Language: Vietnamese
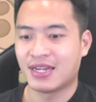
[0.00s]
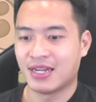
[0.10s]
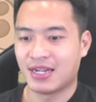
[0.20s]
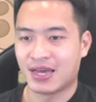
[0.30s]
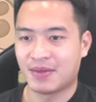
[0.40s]

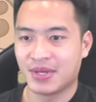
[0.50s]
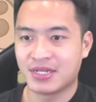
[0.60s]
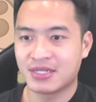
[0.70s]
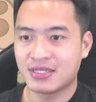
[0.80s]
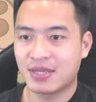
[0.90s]
Nên là mình
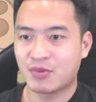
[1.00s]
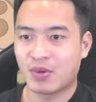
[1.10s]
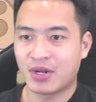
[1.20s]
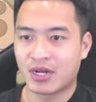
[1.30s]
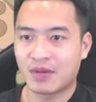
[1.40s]
cứ tiếp tục
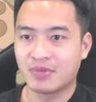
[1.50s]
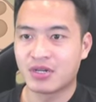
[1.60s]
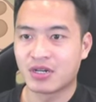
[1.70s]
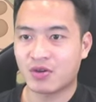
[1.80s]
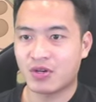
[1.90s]
là nâng cấp
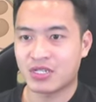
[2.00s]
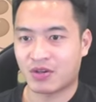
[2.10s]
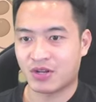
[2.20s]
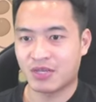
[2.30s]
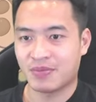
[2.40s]
tướng thôi.
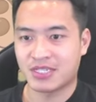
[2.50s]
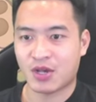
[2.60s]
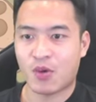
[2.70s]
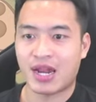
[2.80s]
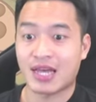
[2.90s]
Sau đấy thì mình sẽ
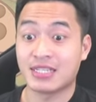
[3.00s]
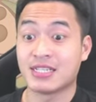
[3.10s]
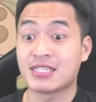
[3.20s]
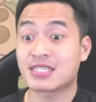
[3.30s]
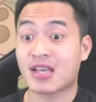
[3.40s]
quay lại
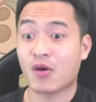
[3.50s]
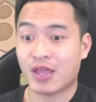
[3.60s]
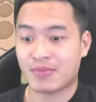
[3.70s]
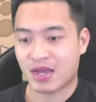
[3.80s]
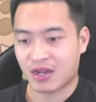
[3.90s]
chiến sau anh
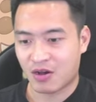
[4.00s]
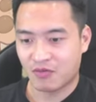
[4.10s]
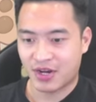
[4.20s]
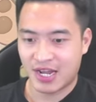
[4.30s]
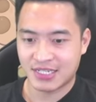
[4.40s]
em nhé. Không
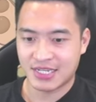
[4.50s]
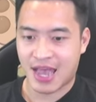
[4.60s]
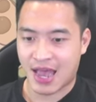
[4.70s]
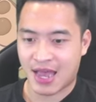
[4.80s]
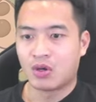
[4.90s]
vấn đề gì
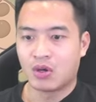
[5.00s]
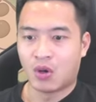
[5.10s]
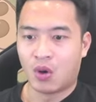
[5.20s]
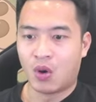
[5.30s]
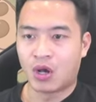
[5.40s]
cả.
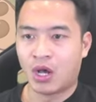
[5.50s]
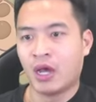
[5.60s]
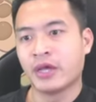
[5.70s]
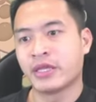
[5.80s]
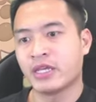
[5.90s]
Ok,
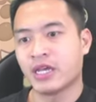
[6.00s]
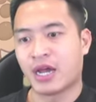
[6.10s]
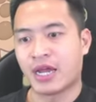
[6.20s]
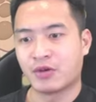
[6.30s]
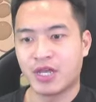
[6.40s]
thế thì ở
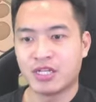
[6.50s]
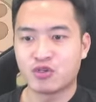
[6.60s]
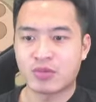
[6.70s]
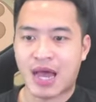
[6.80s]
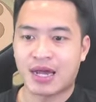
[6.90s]
ngày đầu tiên
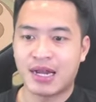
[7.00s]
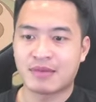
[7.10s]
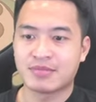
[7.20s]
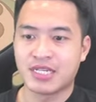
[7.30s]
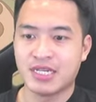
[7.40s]
chúng ta cần
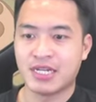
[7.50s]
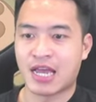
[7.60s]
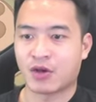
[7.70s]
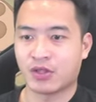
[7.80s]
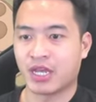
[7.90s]
làm gì để
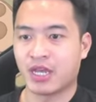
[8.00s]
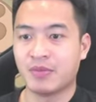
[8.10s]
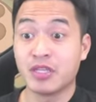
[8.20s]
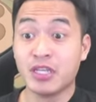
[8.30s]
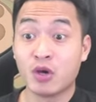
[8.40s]
có thể kiếm được
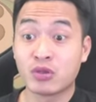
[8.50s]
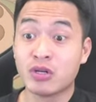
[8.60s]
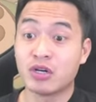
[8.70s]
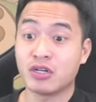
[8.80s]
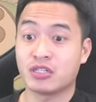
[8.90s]
nhiều
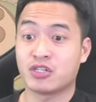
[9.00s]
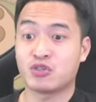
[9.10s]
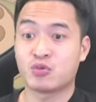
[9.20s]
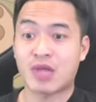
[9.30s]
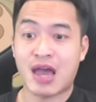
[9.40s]
tướng để cho
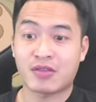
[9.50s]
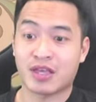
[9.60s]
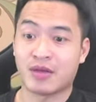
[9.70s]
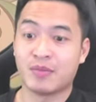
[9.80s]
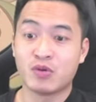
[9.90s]
chúng ta có
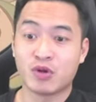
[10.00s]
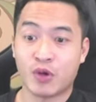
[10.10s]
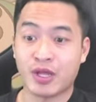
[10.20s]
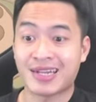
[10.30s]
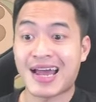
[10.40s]
thể build được đội
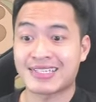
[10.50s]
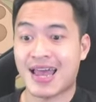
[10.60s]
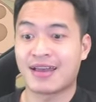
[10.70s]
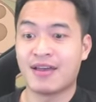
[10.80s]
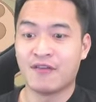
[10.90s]
hình đa
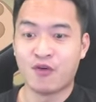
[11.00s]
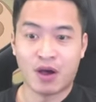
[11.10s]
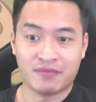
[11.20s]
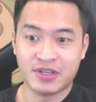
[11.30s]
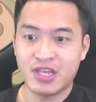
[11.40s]
dạng, phù
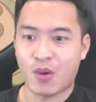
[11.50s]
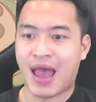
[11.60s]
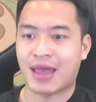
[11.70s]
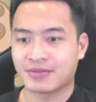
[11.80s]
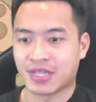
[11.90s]
hợp với nhiều
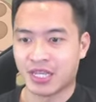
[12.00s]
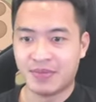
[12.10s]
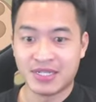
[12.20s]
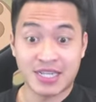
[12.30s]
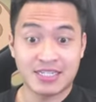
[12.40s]
ải thì
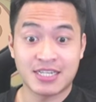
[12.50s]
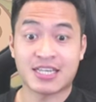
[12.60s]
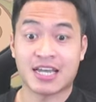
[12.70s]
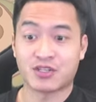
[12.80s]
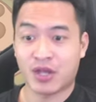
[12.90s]
mình sẽ chia
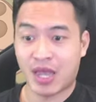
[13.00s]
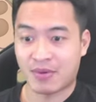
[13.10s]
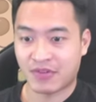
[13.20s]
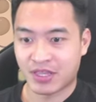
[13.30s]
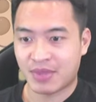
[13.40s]
sẻ cho anh em ở
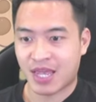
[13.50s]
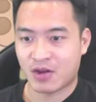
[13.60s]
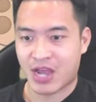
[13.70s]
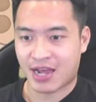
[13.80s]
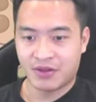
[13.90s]
phần tiếp theo
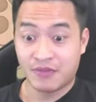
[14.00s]
nha.